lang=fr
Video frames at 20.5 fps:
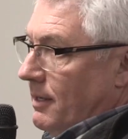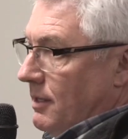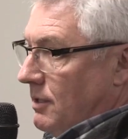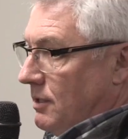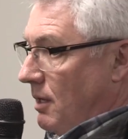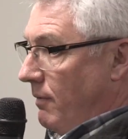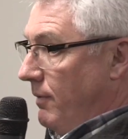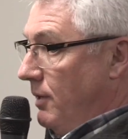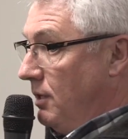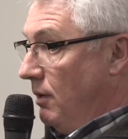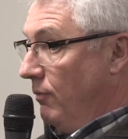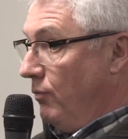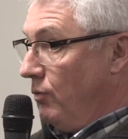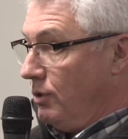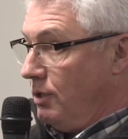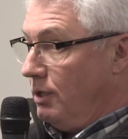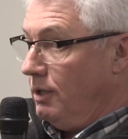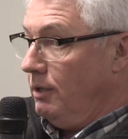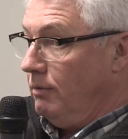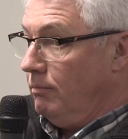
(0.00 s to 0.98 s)
ça avait été
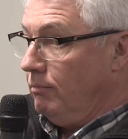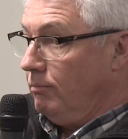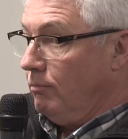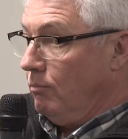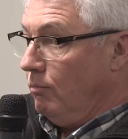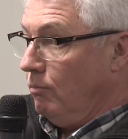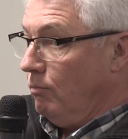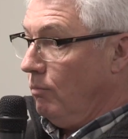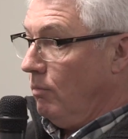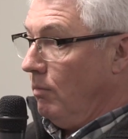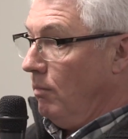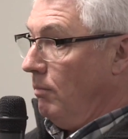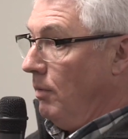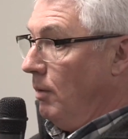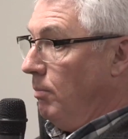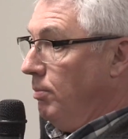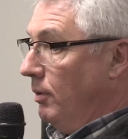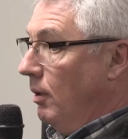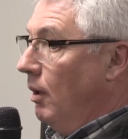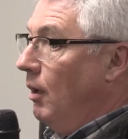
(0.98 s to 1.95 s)
voté.
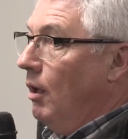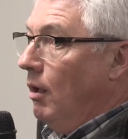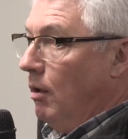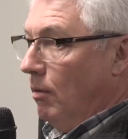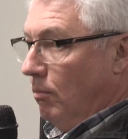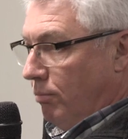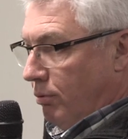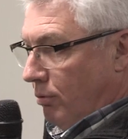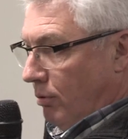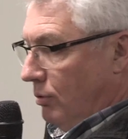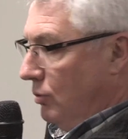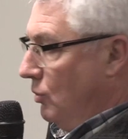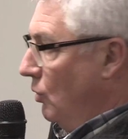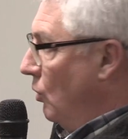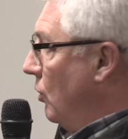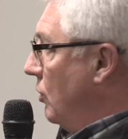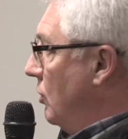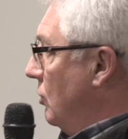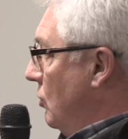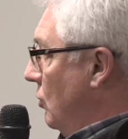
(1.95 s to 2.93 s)
Bon,
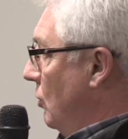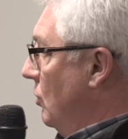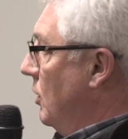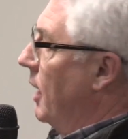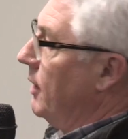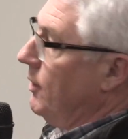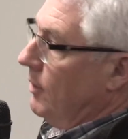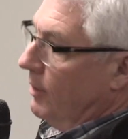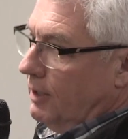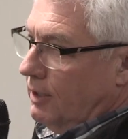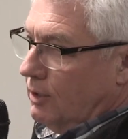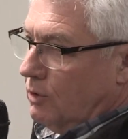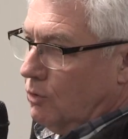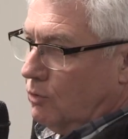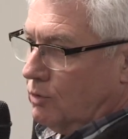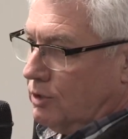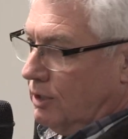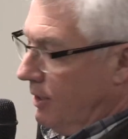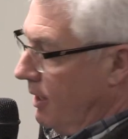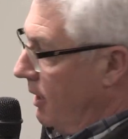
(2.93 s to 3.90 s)
donc, donc, attendez,
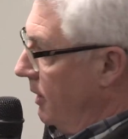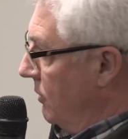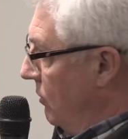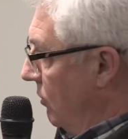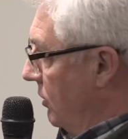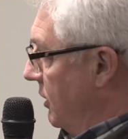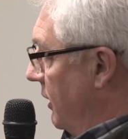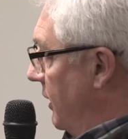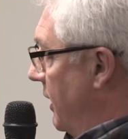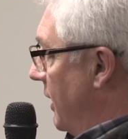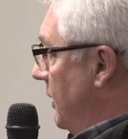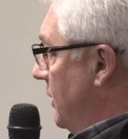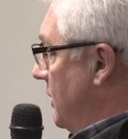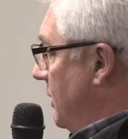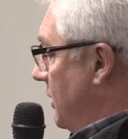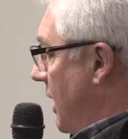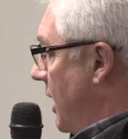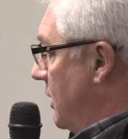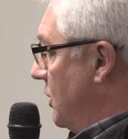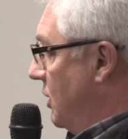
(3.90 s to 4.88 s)
donc c'est donc
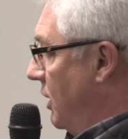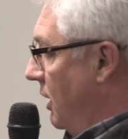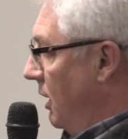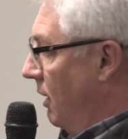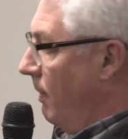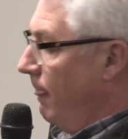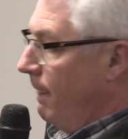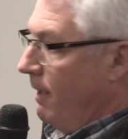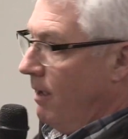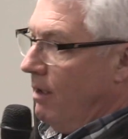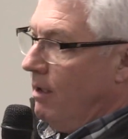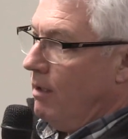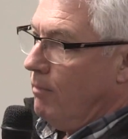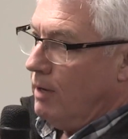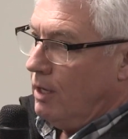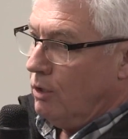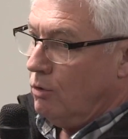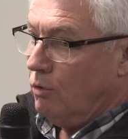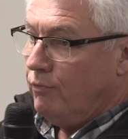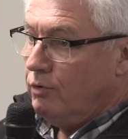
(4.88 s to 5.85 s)
acheté,
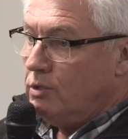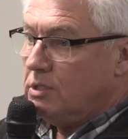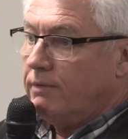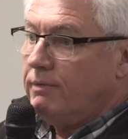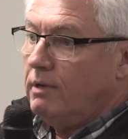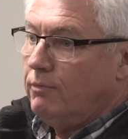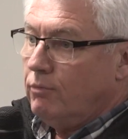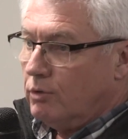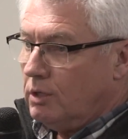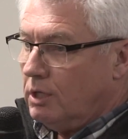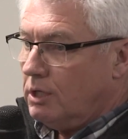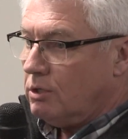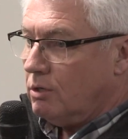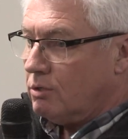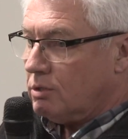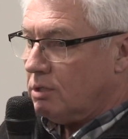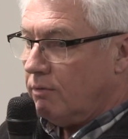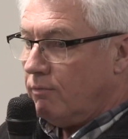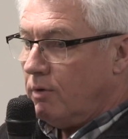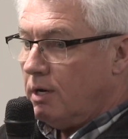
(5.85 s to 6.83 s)
mais donc vous avez voté
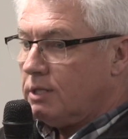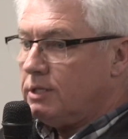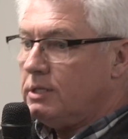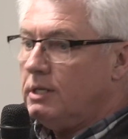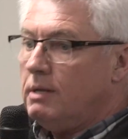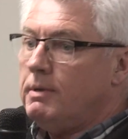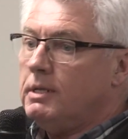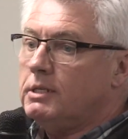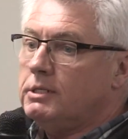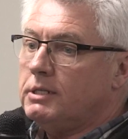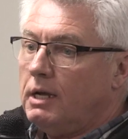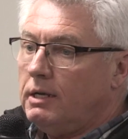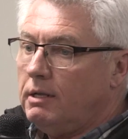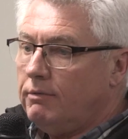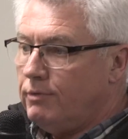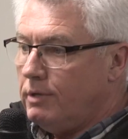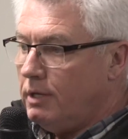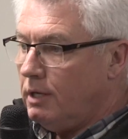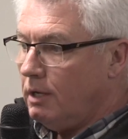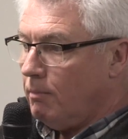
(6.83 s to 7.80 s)
sans savoir si les médecins allaient
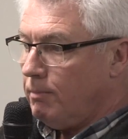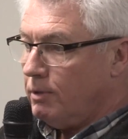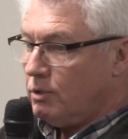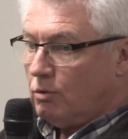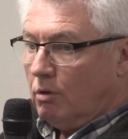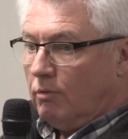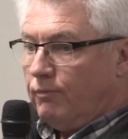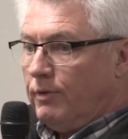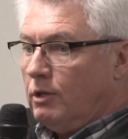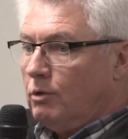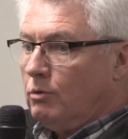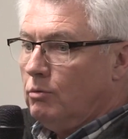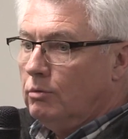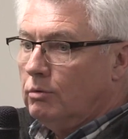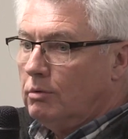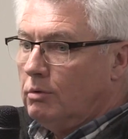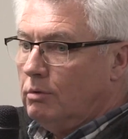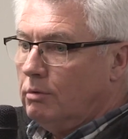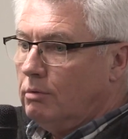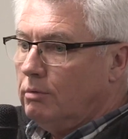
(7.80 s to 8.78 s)
venir, parce qu'en fin de
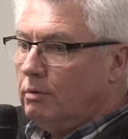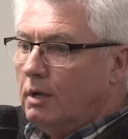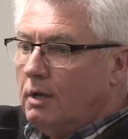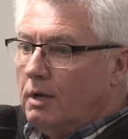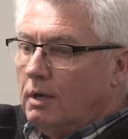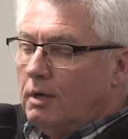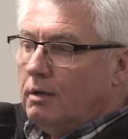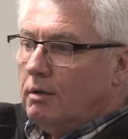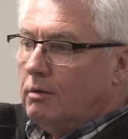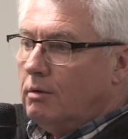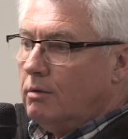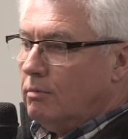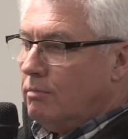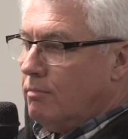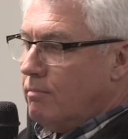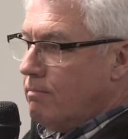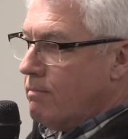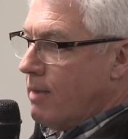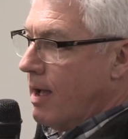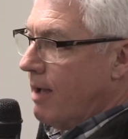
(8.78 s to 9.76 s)
compte, euh, euh,
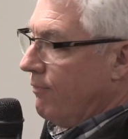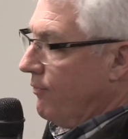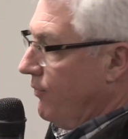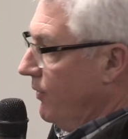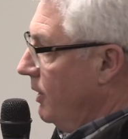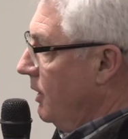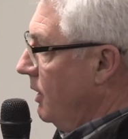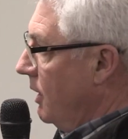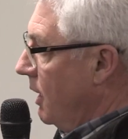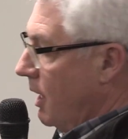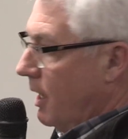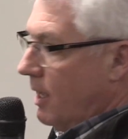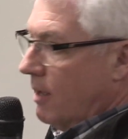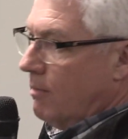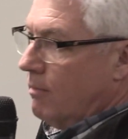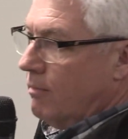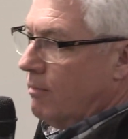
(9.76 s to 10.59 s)
ma fille.